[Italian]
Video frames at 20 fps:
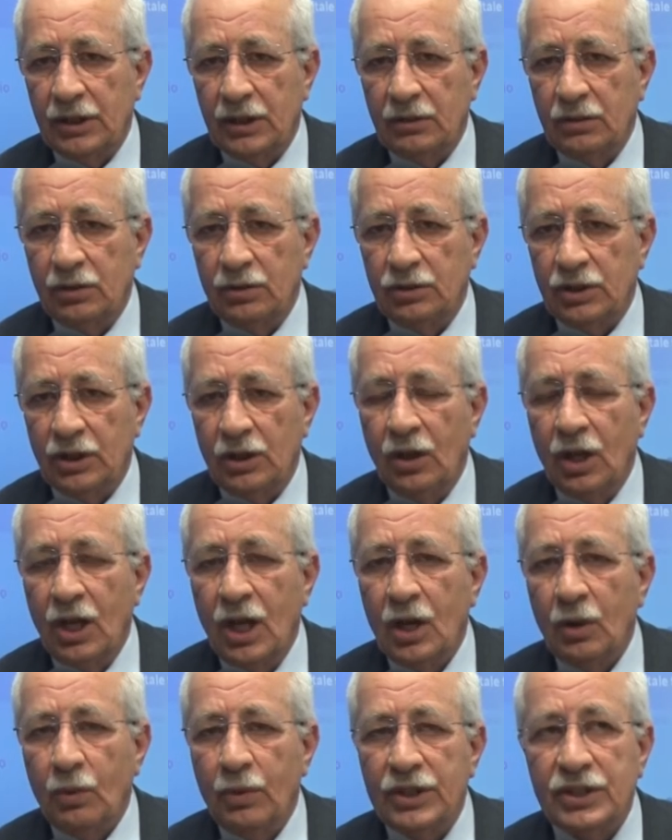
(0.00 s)
del Consiglio.
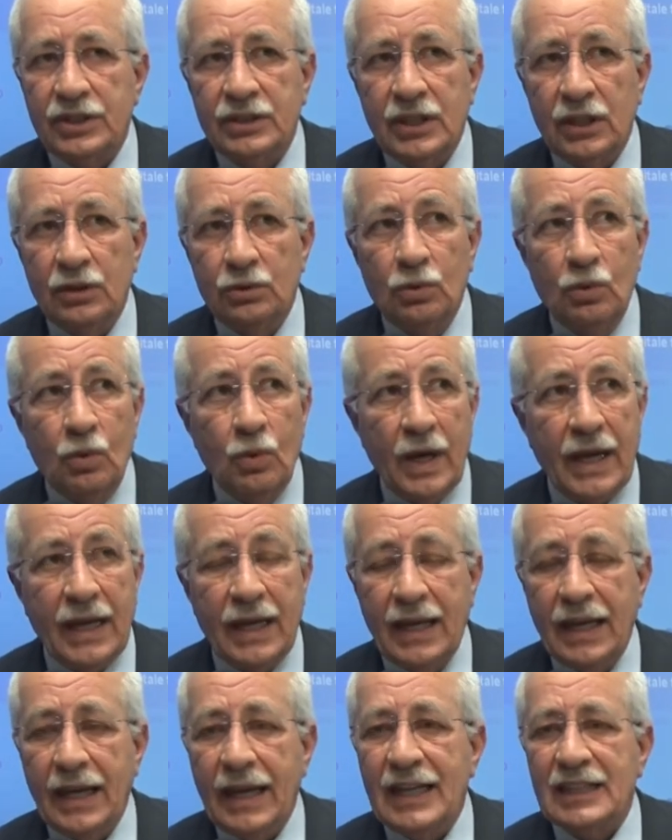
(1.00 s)
Queste
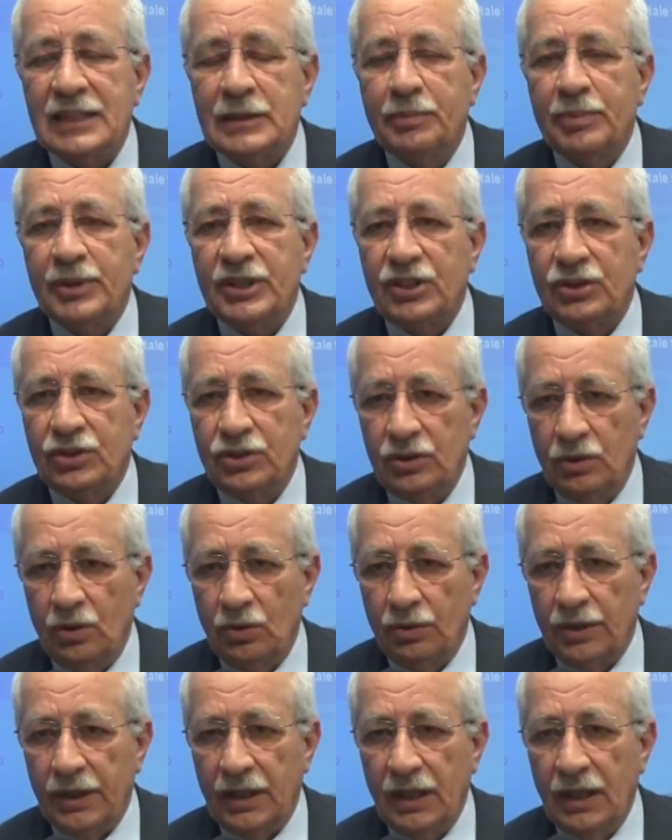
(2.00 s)
due
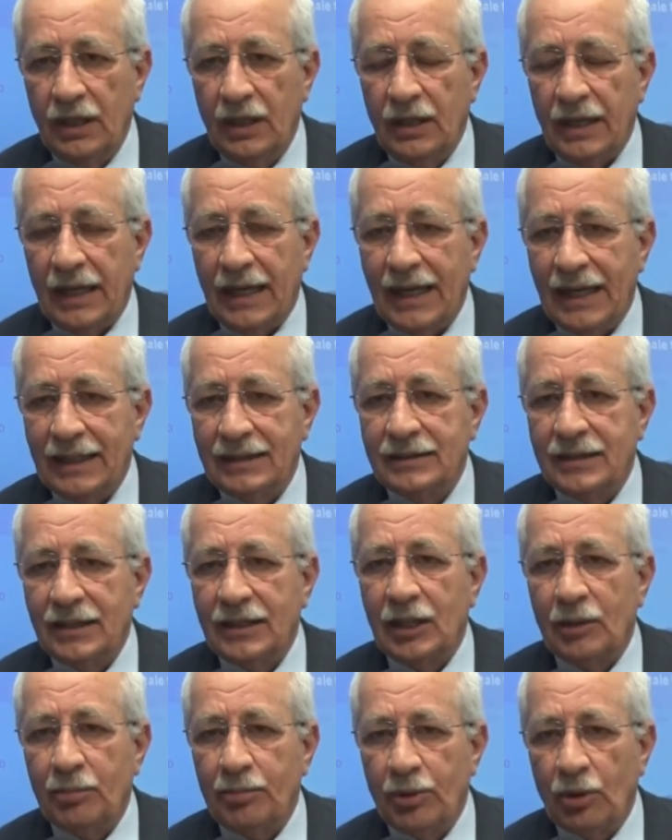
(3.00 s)
espressioni elette
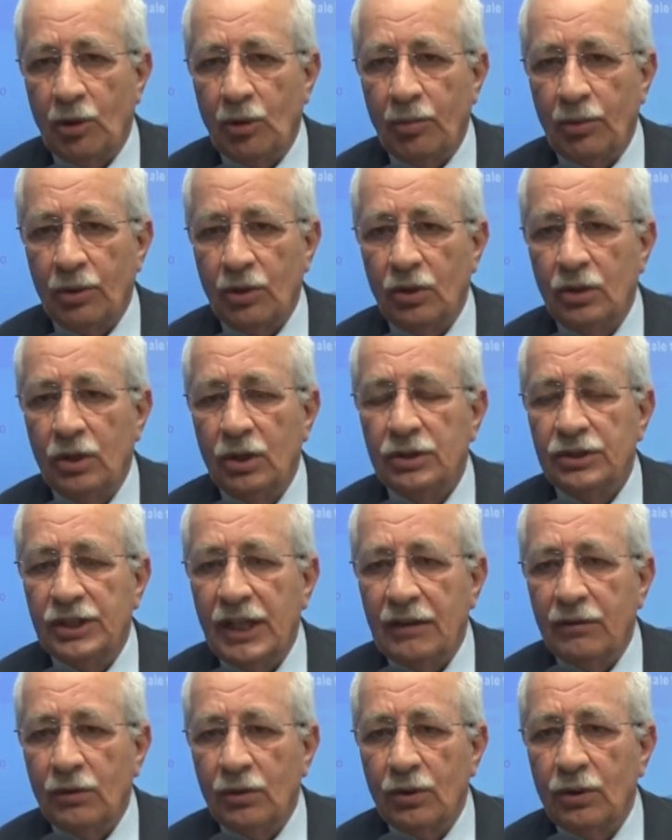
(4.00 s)
dal popolo
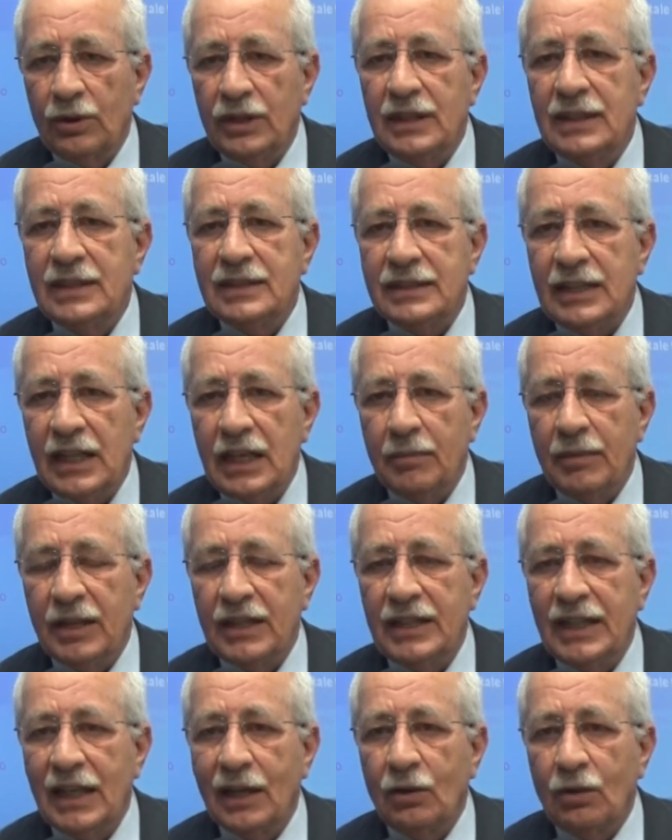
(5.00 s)
devono insieme
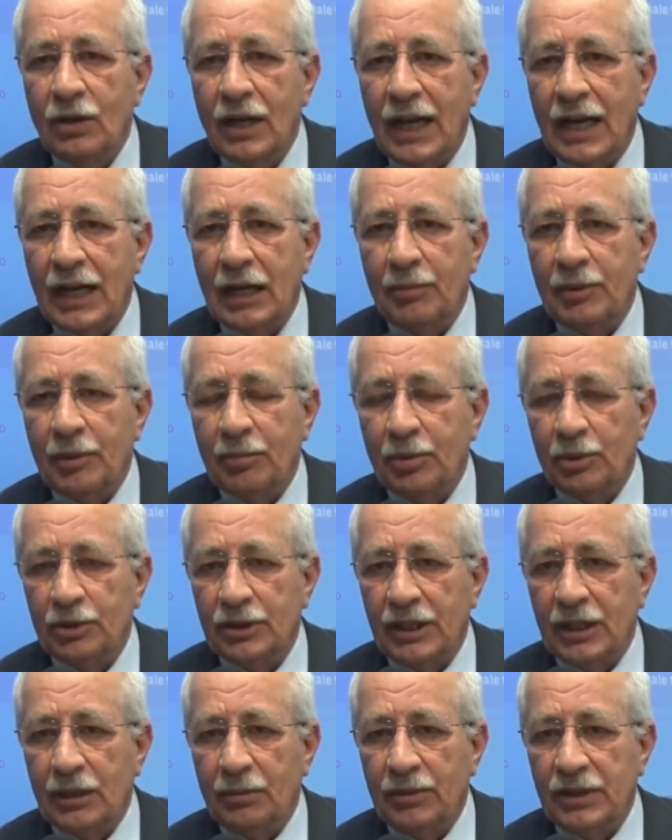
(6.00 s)
dialogare per
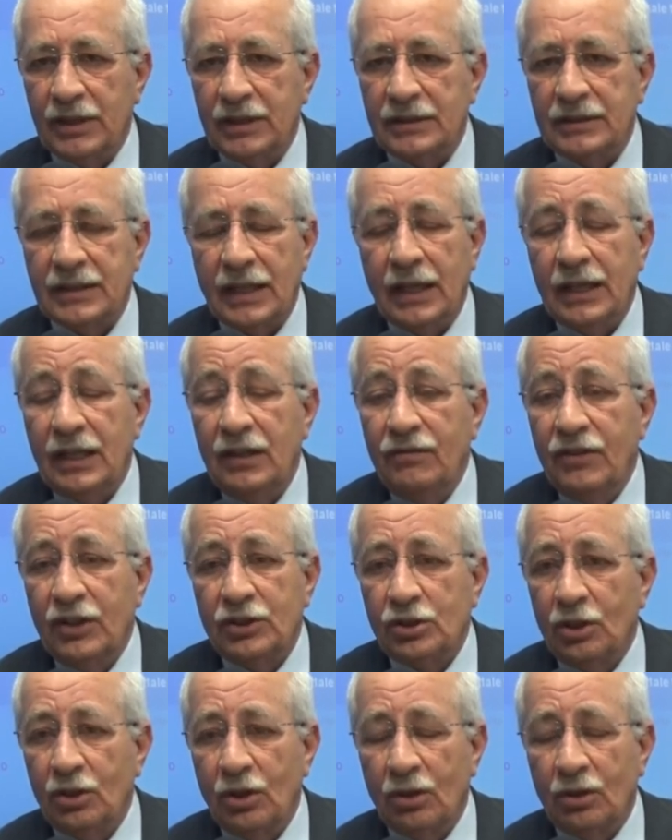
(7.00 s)
poter amministrare.
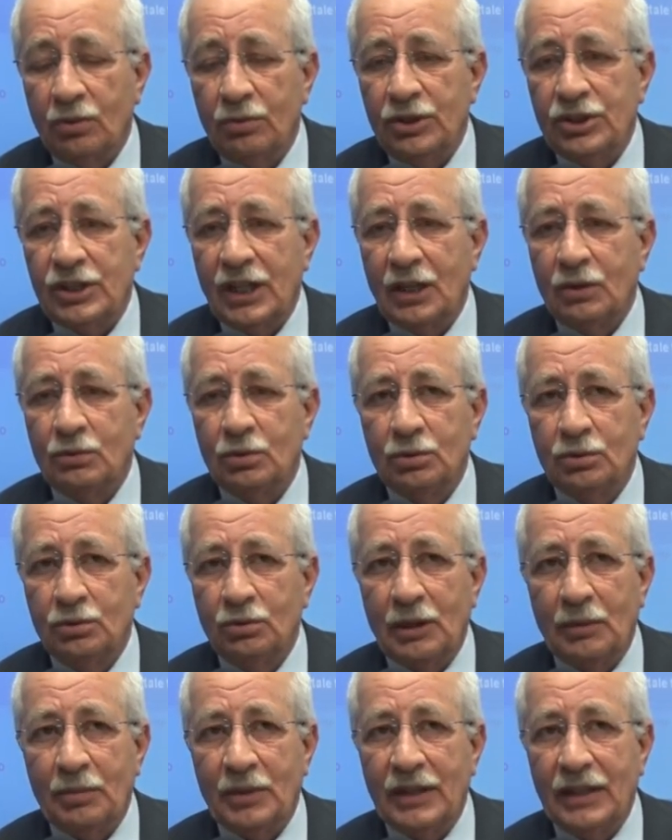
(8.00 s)
Invece no, qui c'è la
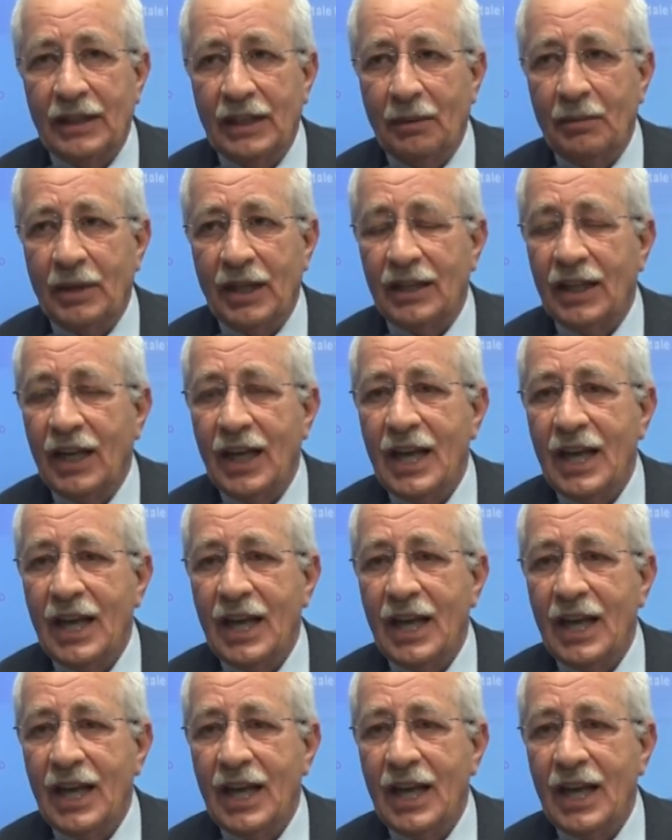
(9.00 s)
cultura praticamente